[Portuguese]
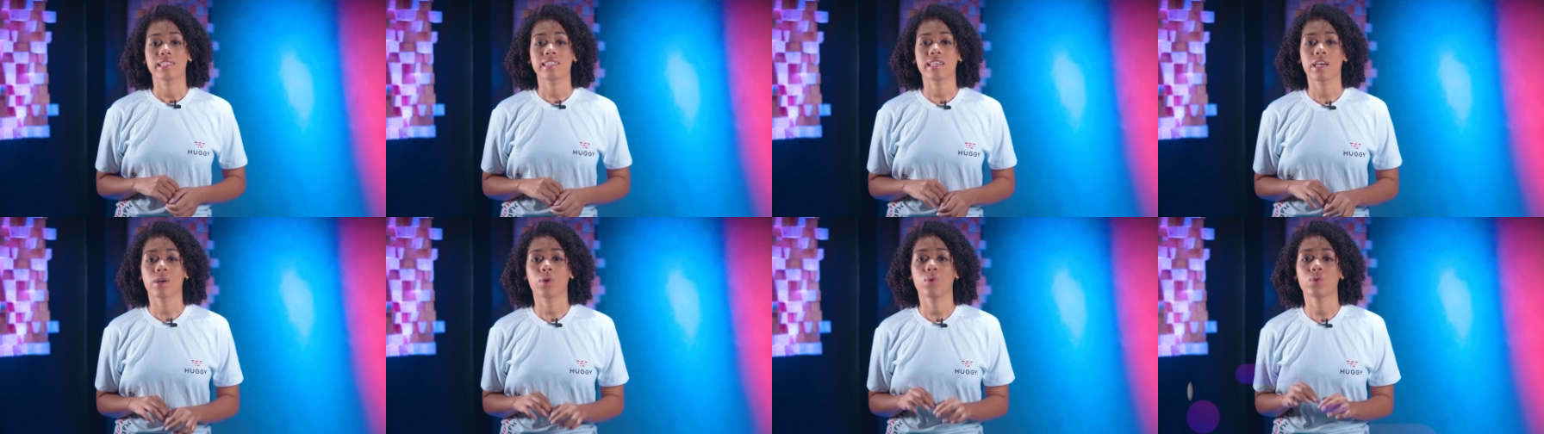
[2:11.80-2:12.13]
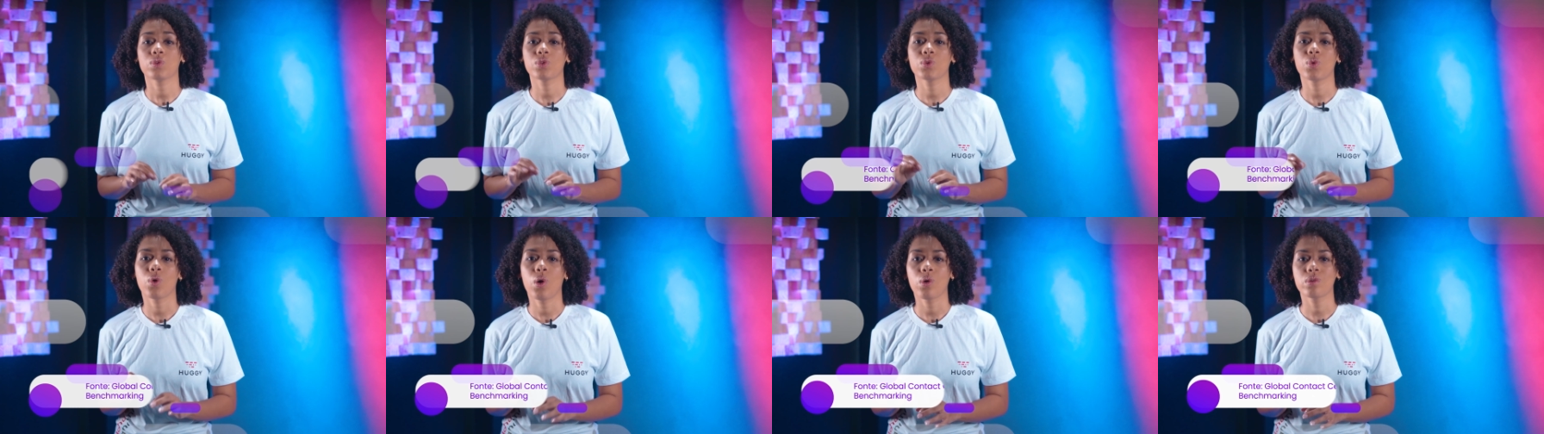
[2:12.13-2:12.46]

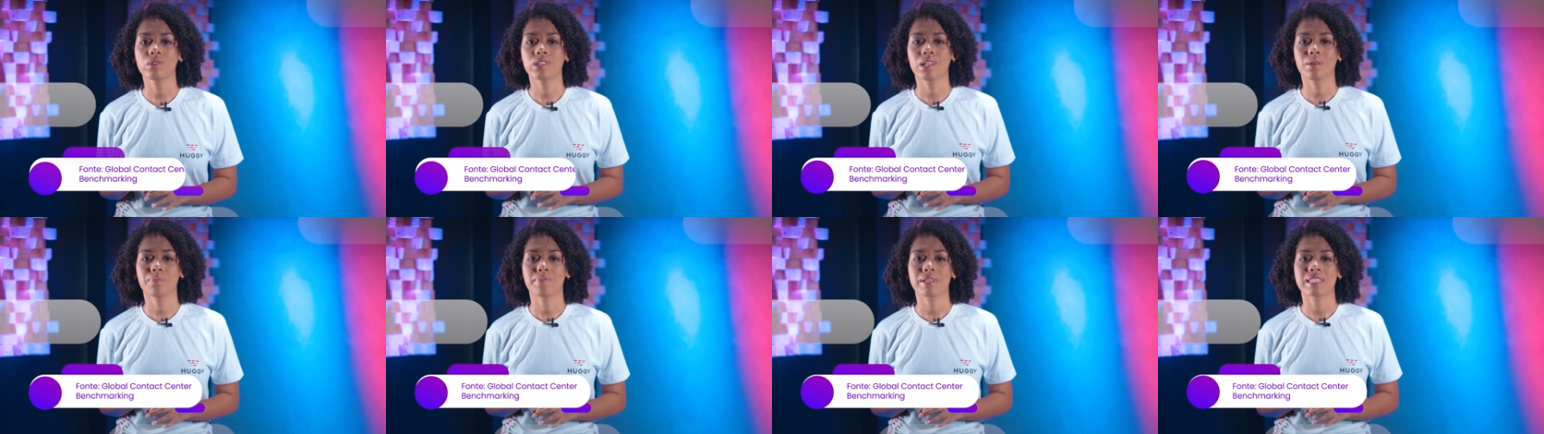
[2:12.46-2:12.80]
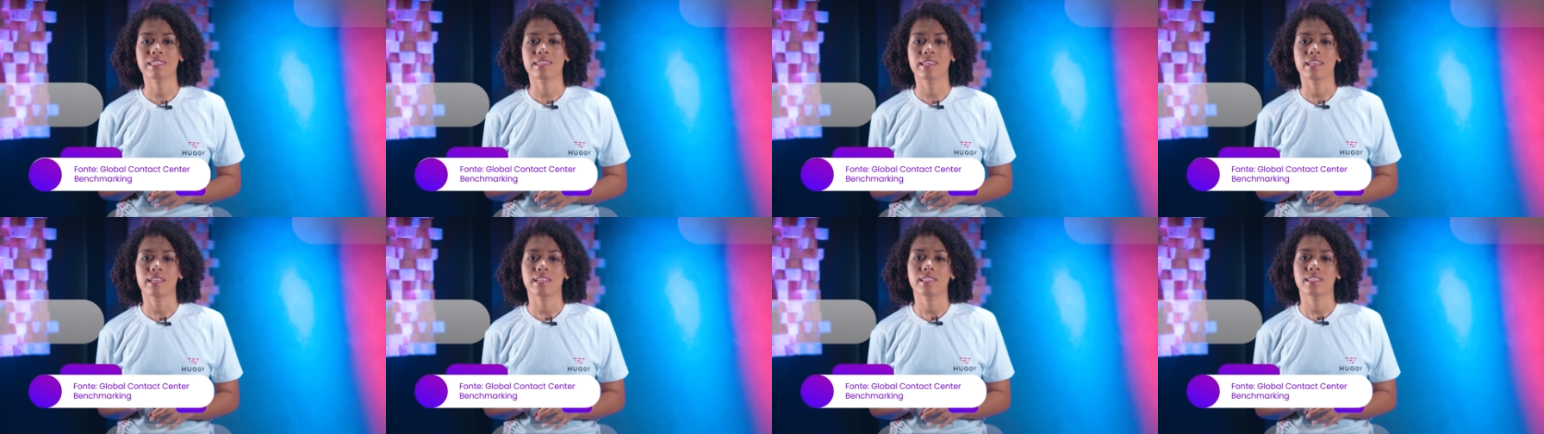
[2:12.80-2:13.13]
Segundo outra
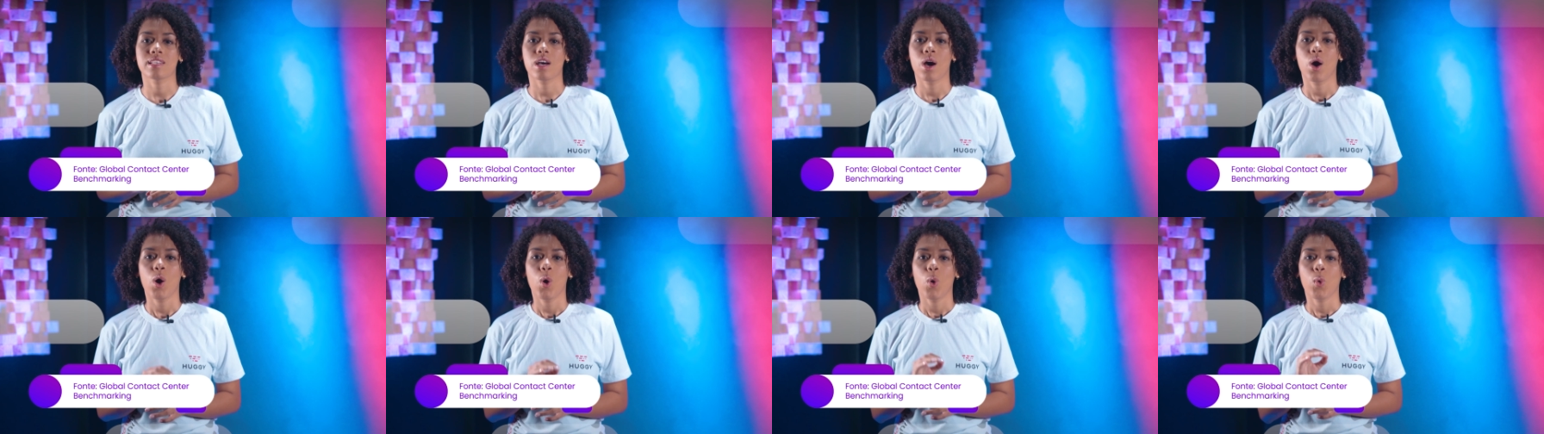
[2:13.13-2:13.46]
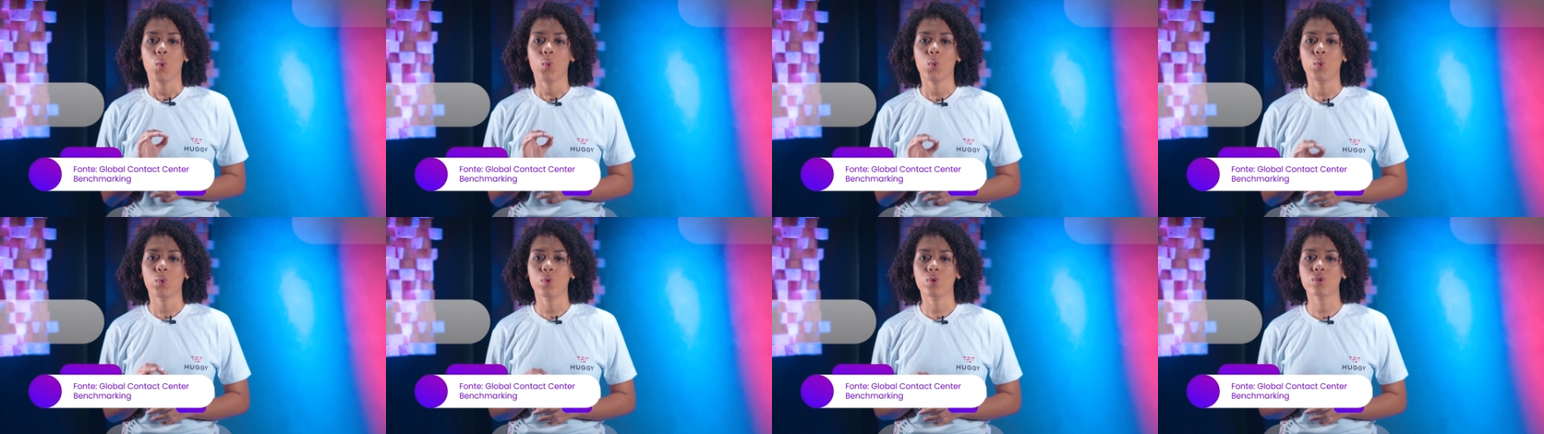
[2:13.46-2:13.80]
pesquisa,
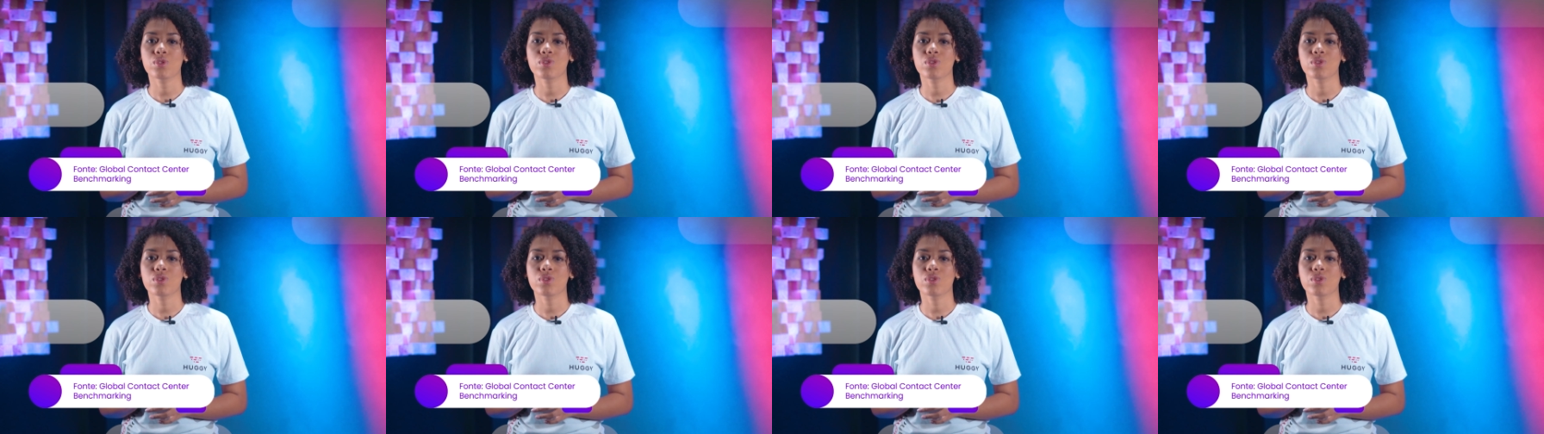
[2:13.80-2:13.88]
o